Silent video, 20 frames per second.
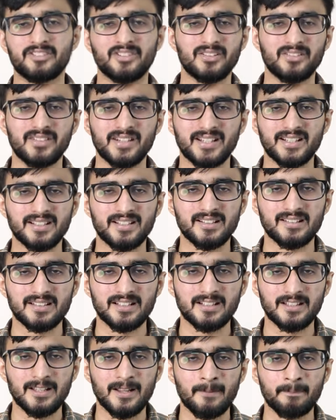भी जनरेट कर
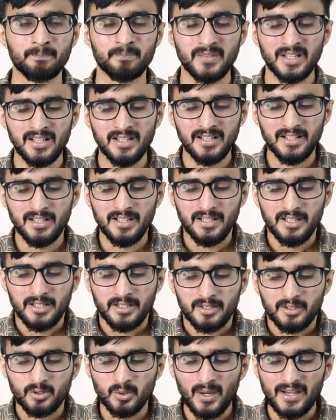सकते हैं
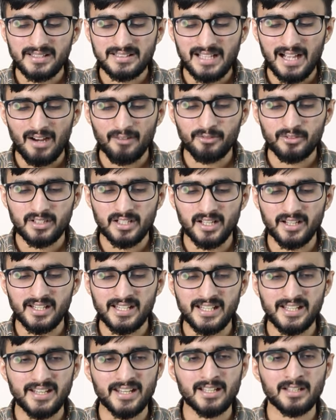सो गाइस आफ्टर
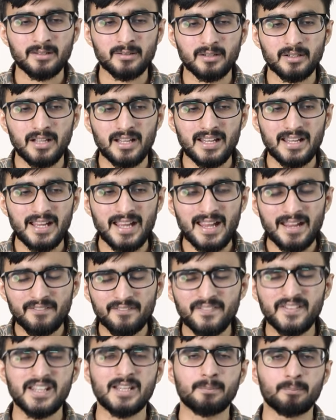हियरिंग
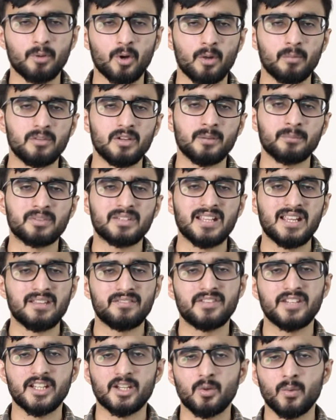एवरी प्रॉब्लम्स
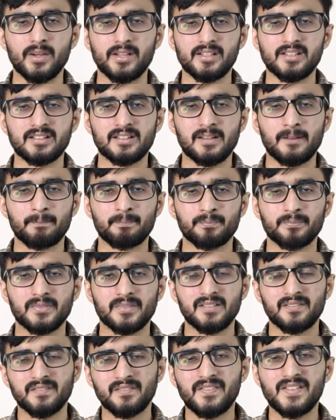एवरी क्वेरीज
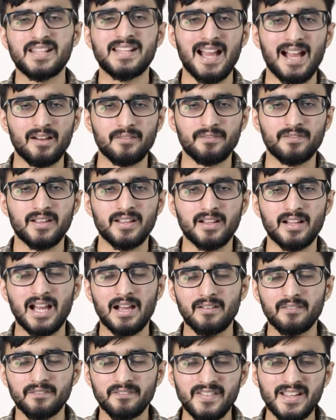वी हैव
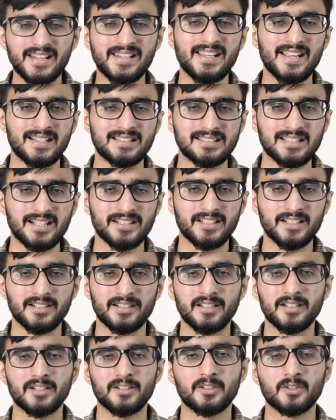वेरी
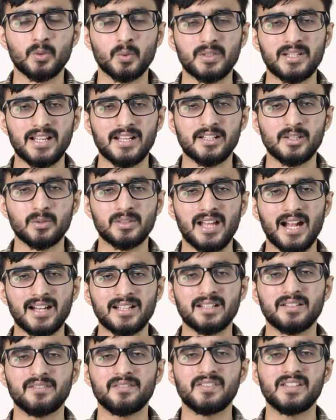एक्साइटेड टू टेल यू
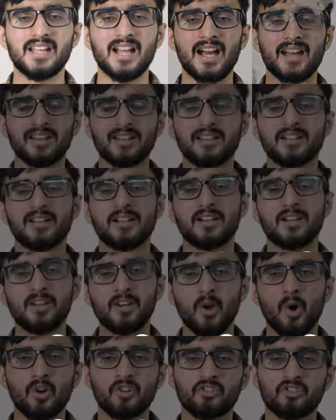दैट वी आर
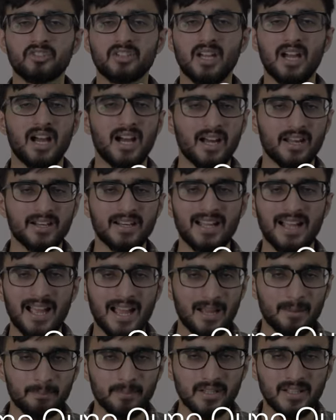लॉन्च्ड आर
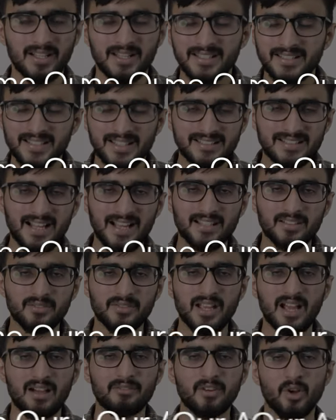ऐप यस गाइज
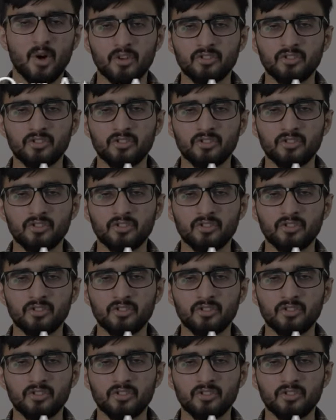वी हैव